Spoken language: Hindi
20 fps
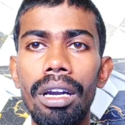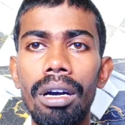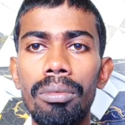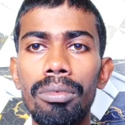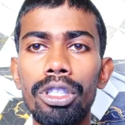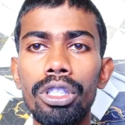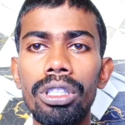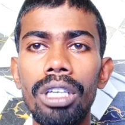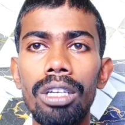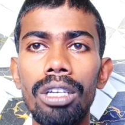
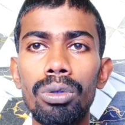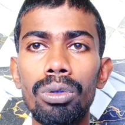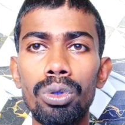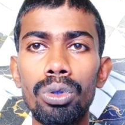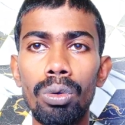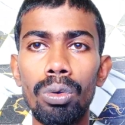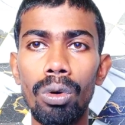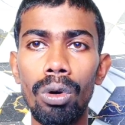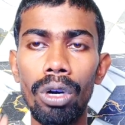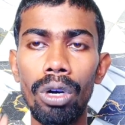नमस्कार
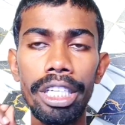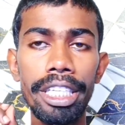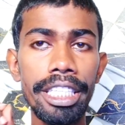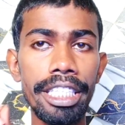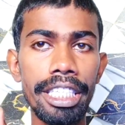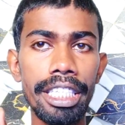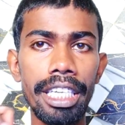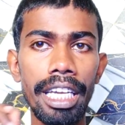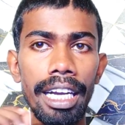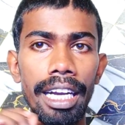दोस्तों
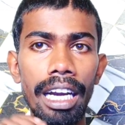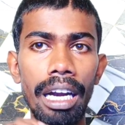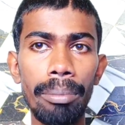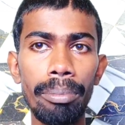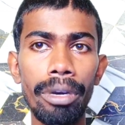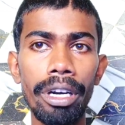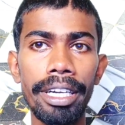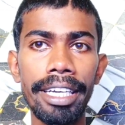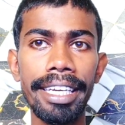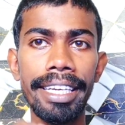
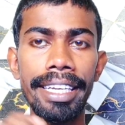इंस्टाग्राम पर